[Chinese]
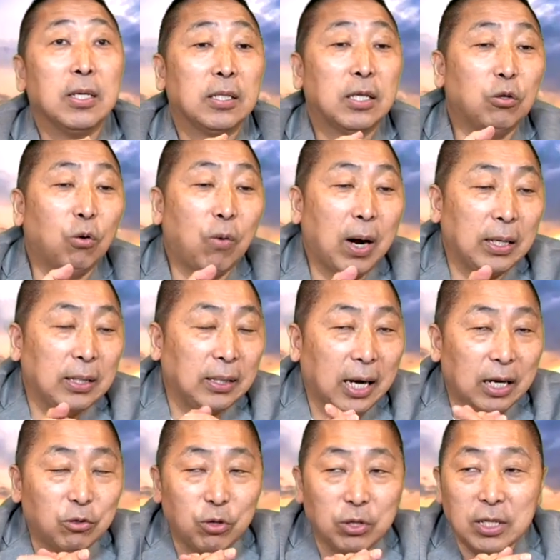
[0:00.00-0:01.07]
这种话你
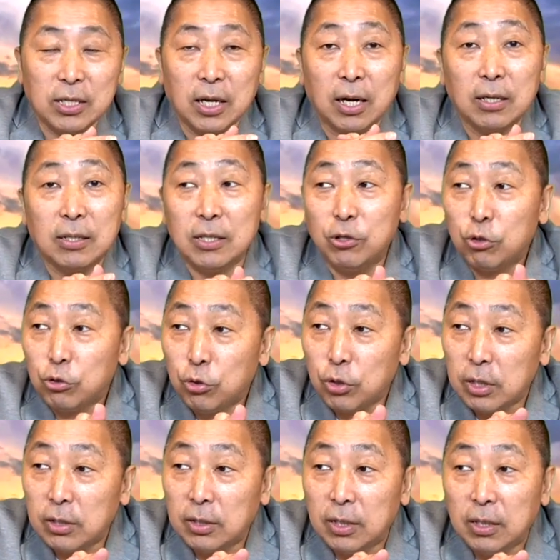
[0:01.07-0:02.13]
大概最近常常听，就
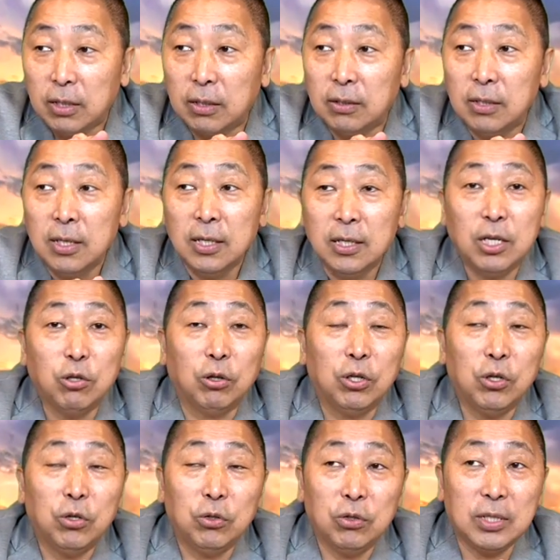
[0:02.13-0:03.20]
觉得第一个那种
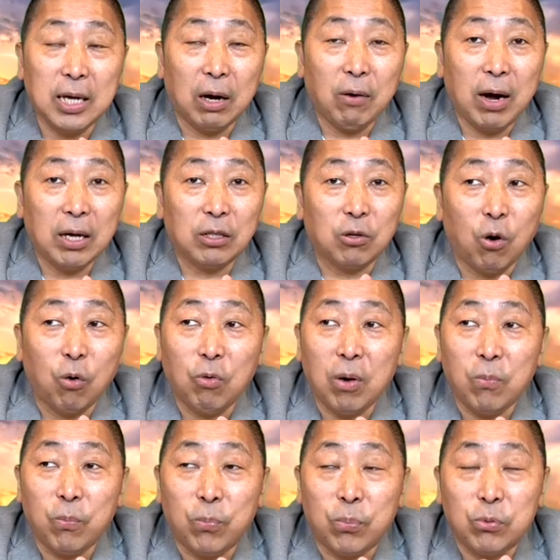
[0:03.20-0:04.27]
那种那种讲话的口
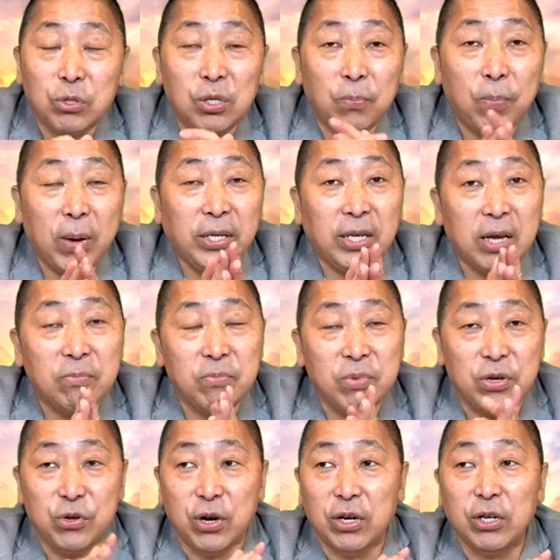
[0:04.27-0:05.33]
吻不是悲天
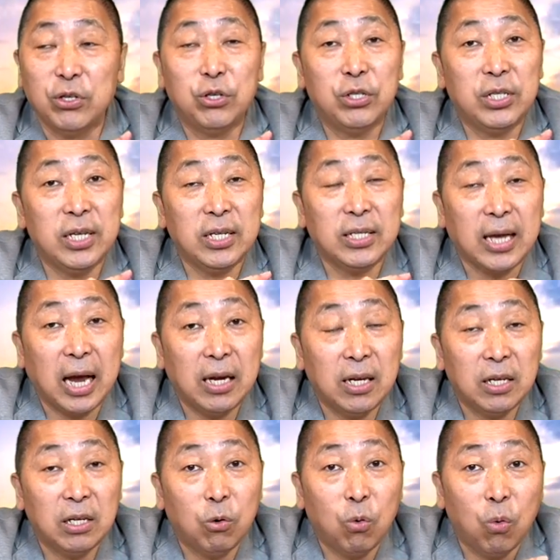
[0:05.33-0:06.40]
悯人了，是幸灾
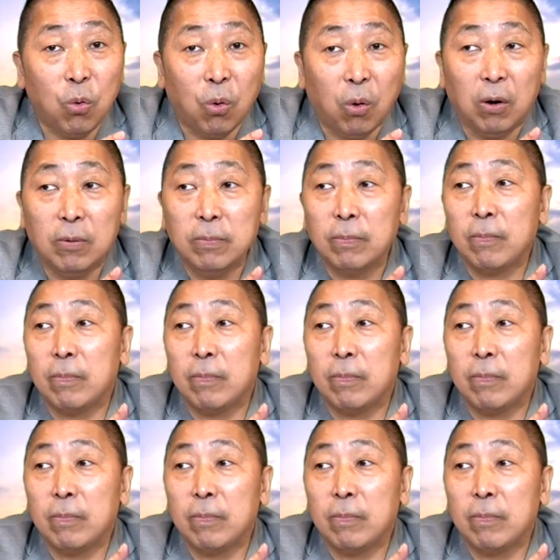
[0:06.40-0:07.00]
乐祸。